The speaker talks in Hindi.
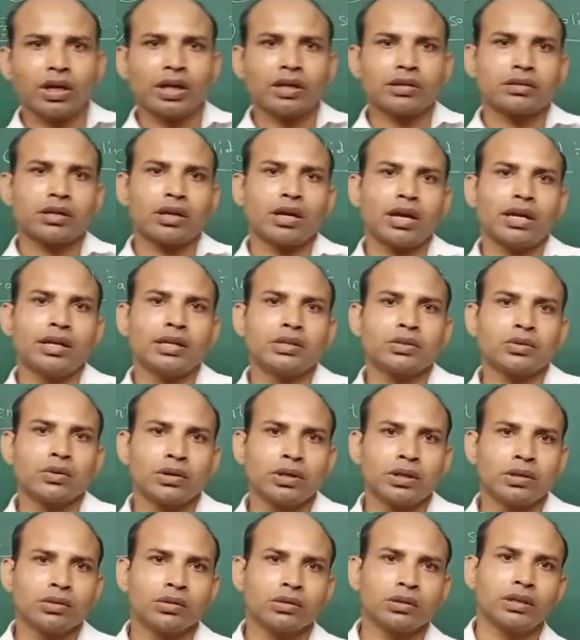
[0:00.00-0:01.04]
क्रिस्टलाइन
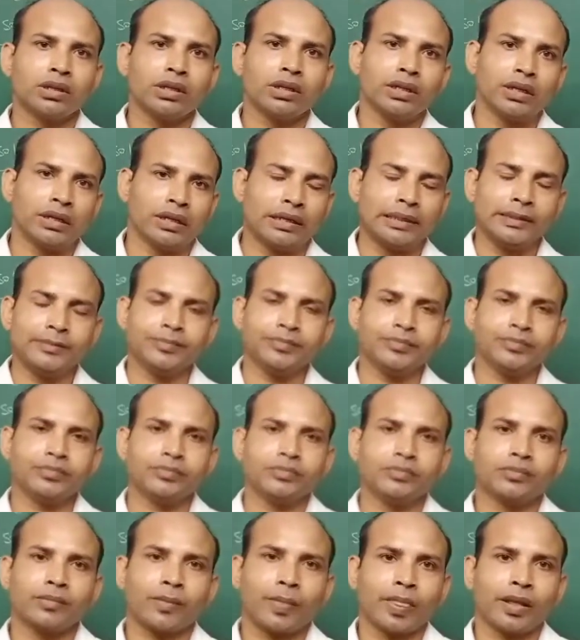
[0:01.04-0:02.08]
सोलिड होते
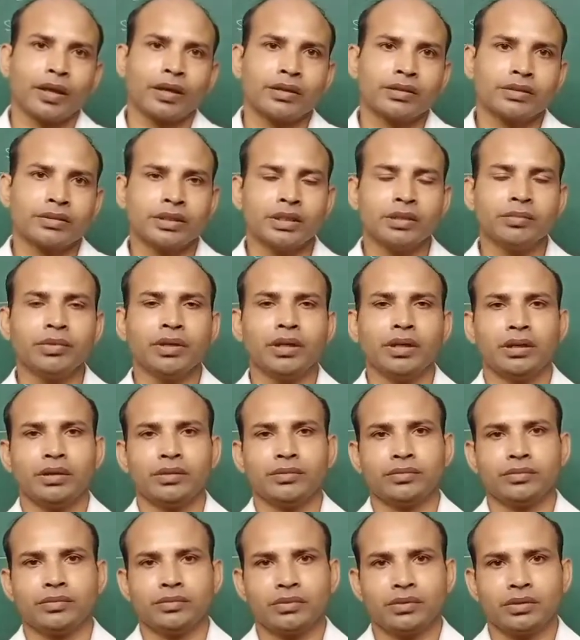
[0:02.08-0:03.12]
हैं जिनमें
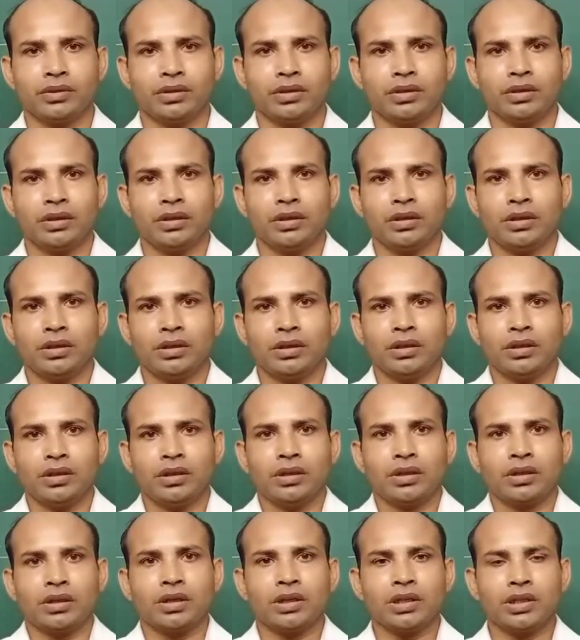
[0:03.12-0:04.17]

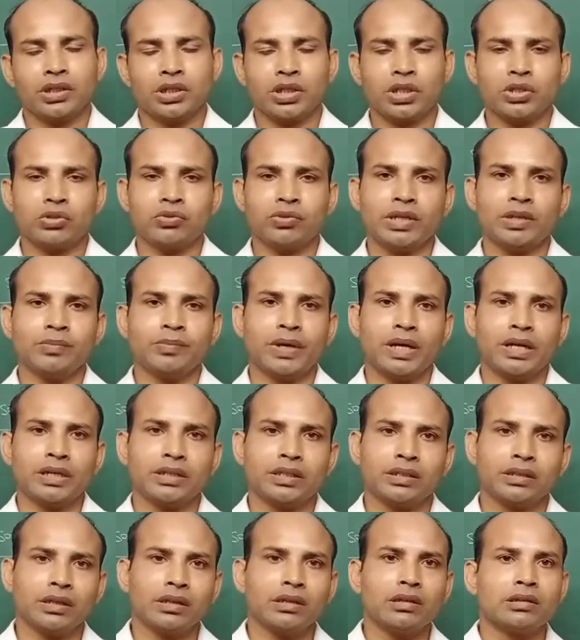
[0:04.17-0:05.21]
कंस्टिट्यूंट
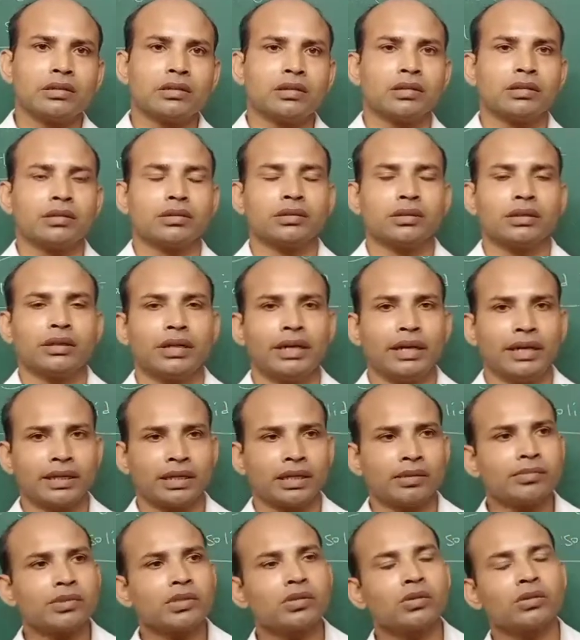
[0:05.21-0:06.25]
पार्टिकल्स
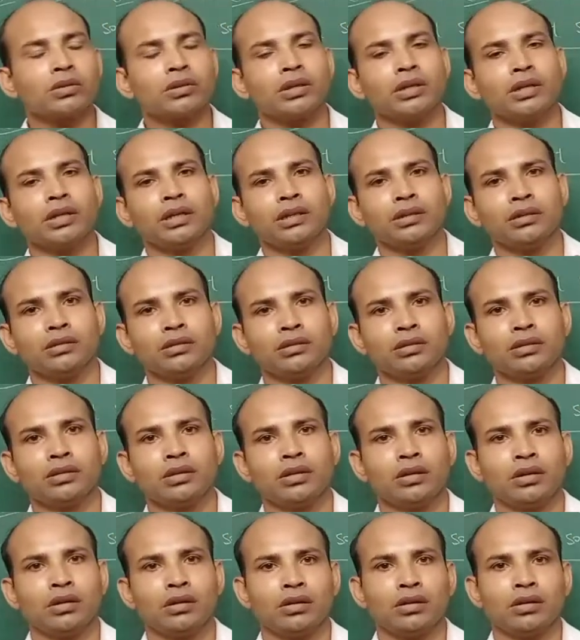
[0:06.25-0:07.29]
एटम्स होते हैं
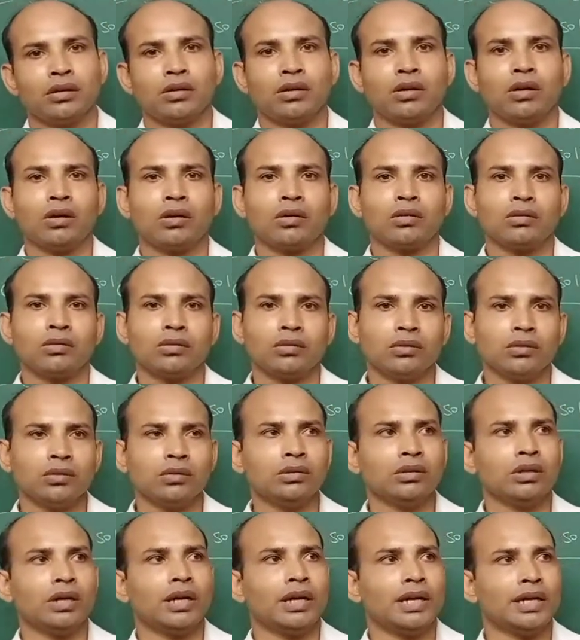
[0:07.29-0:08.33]
और
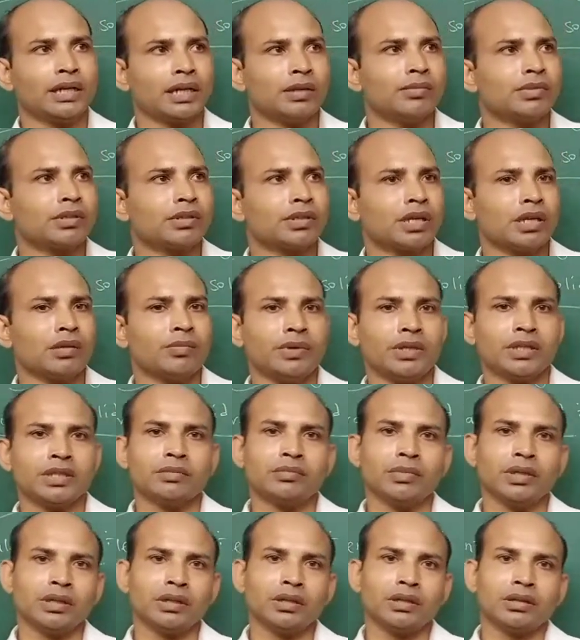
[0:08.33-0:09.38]
उन एटम्स के बीच
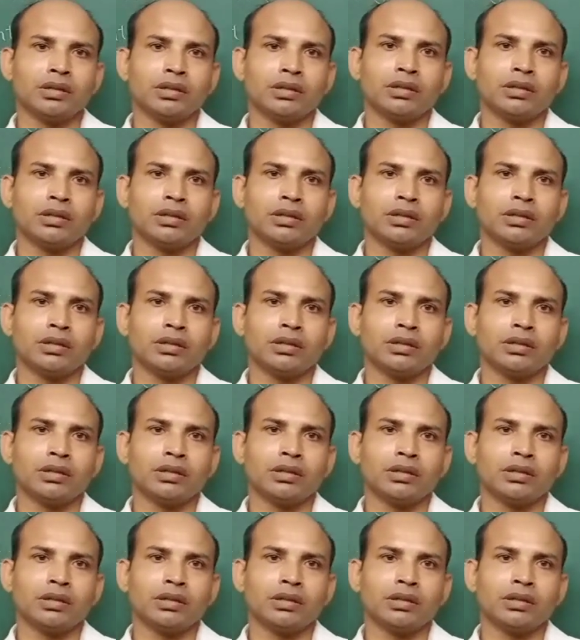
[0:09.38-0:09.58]
में